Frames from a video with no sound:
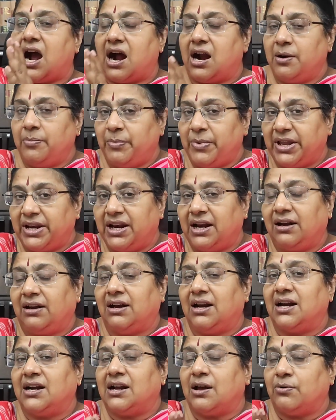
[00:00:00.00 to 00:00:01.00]
ஆன்
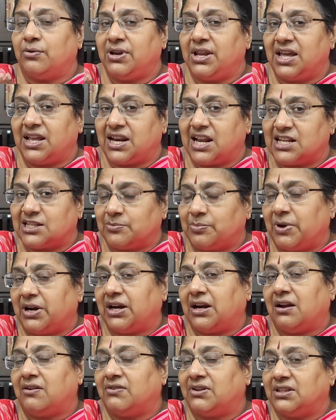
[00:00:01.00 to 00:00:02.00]
மெரிட்டில் டவுரி
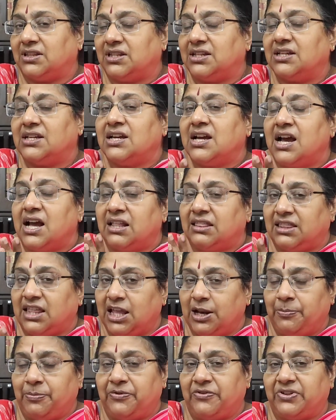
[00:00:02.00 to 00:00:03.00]
ஹராஸ்மெண்ட்ல வந்து
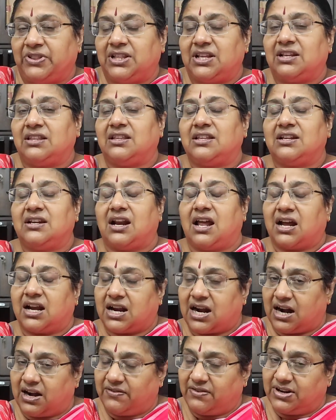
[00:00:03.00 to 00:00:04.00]
தீர்ப்பு வந்திருந்ததுன்னா
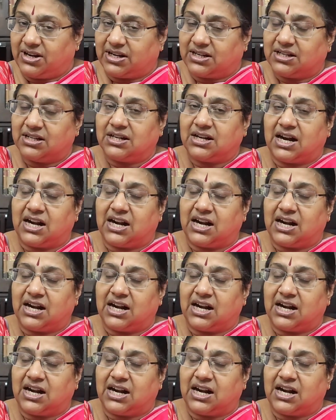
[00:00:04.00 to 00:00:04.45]
கணவருக்கு